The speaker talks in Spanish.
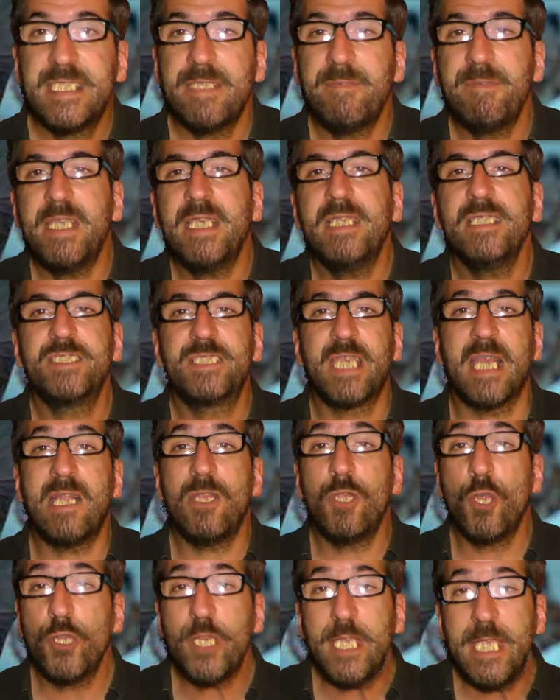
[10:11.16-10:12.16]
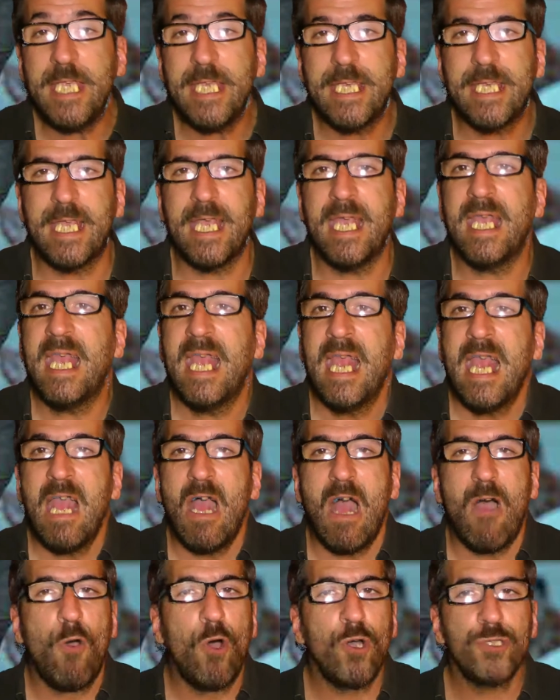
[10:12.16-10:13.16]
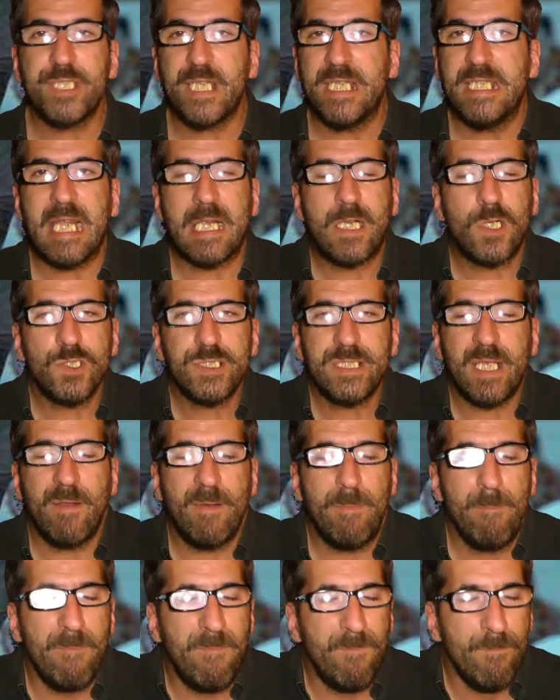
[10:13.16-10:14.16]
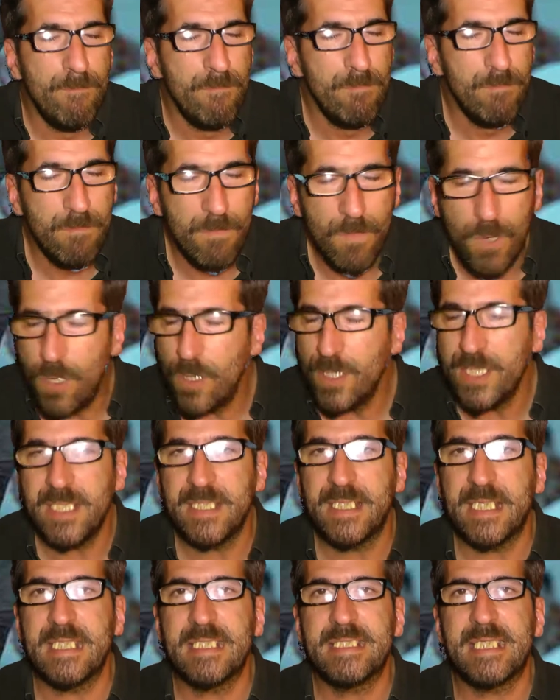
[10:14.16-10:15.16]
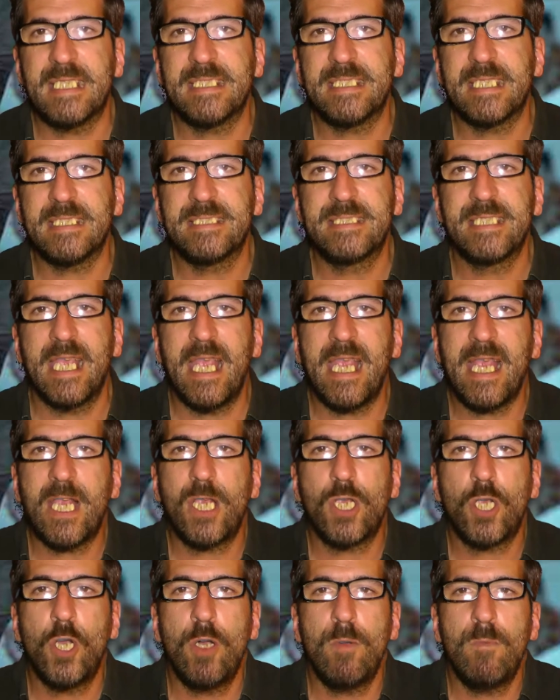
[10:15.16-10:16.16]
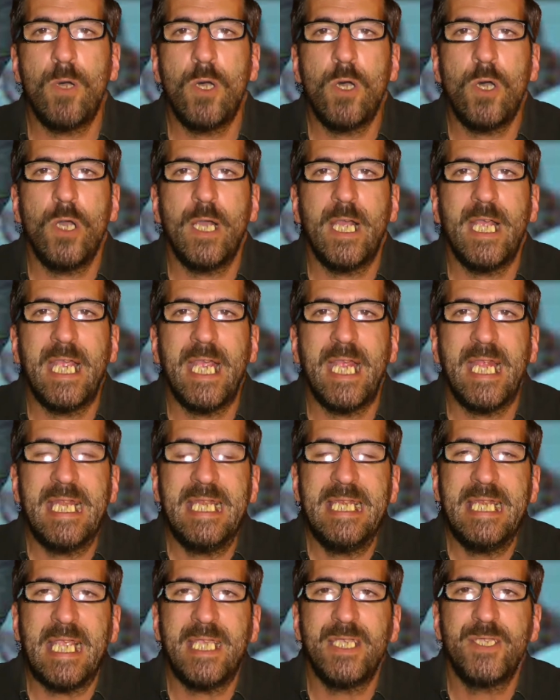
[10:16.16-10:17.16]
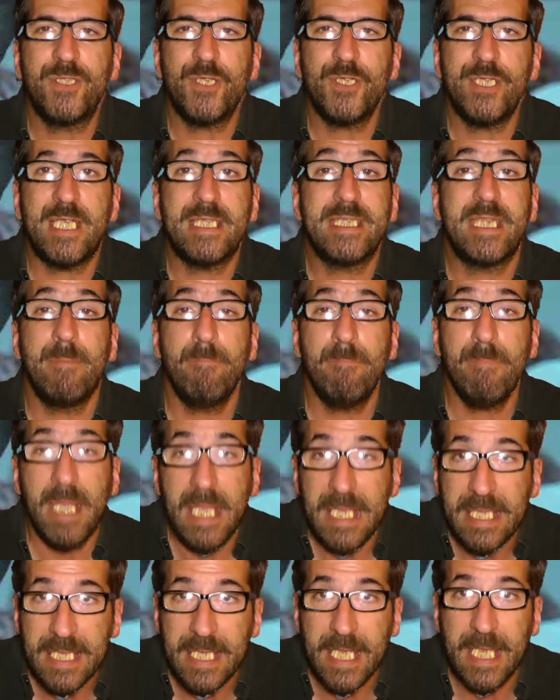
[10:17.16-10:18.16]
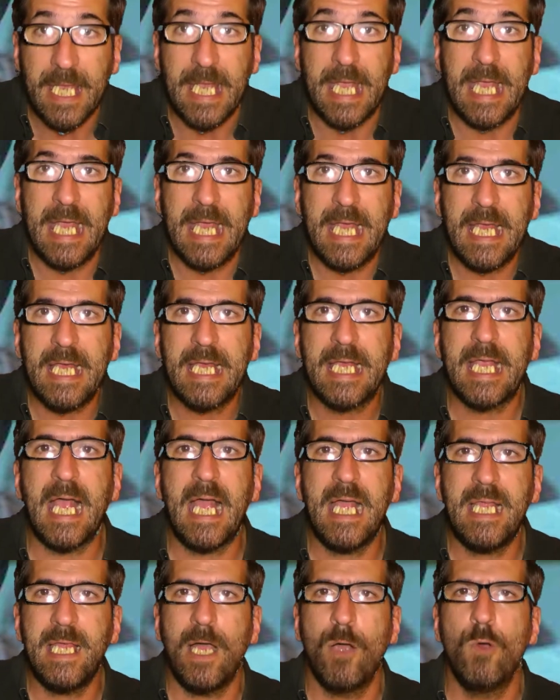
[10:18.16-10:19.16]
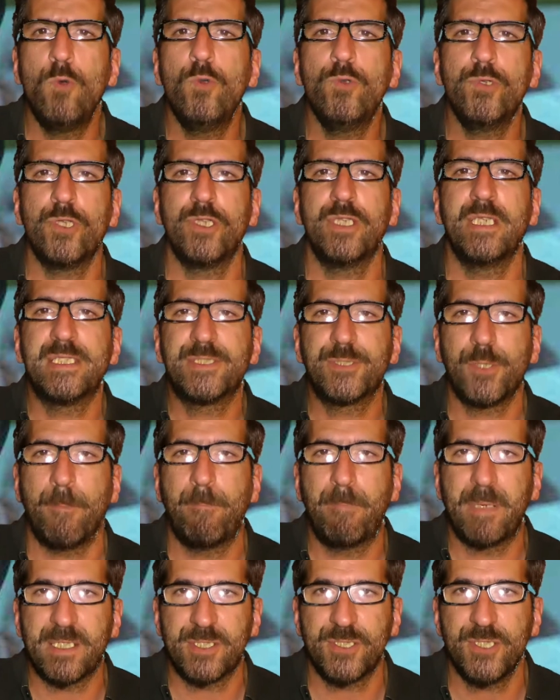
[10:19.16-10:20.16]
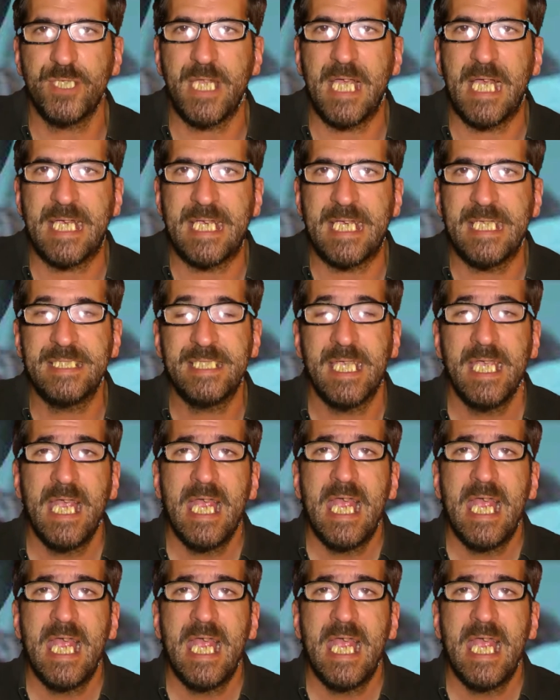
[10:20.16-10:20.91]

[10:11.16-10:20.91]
Si bien ya lo dije, otra de las cosas muy interesantes es cómo eh, la historia te mete en cada uno de esos personajes,